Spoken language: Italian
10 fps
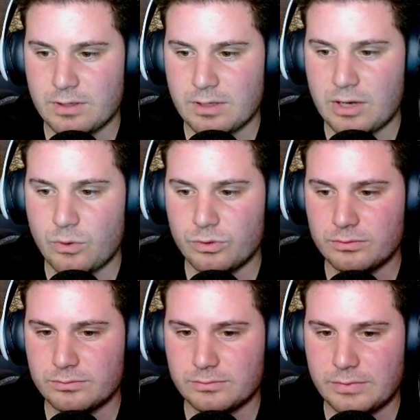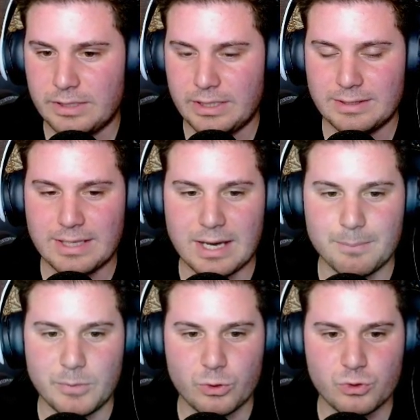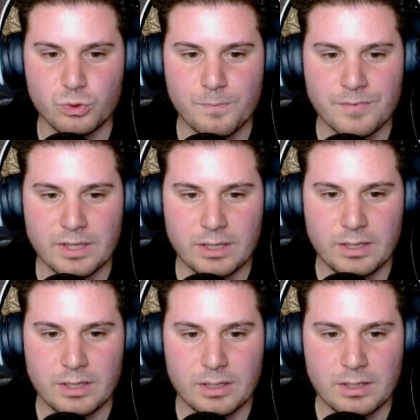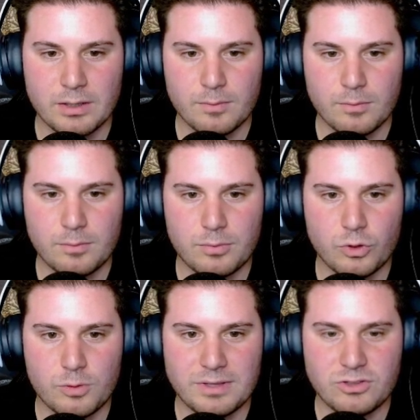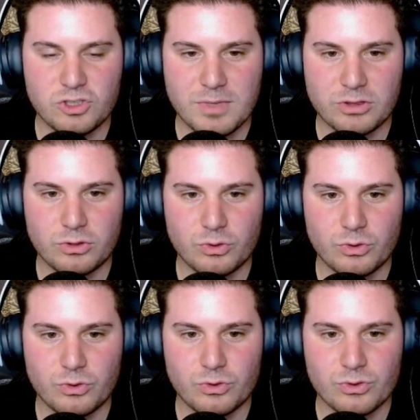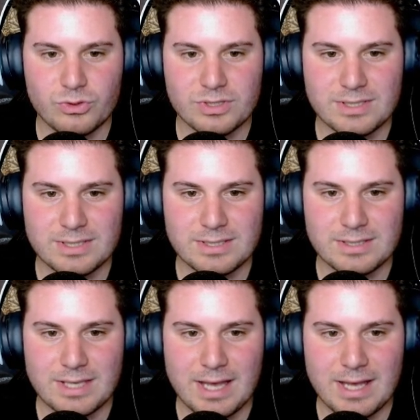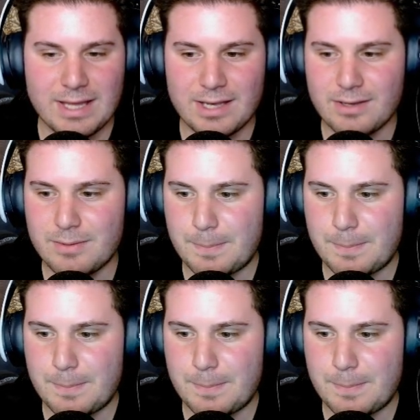Oh, e eh, dammelo su. Poi mi, ci metto Sala.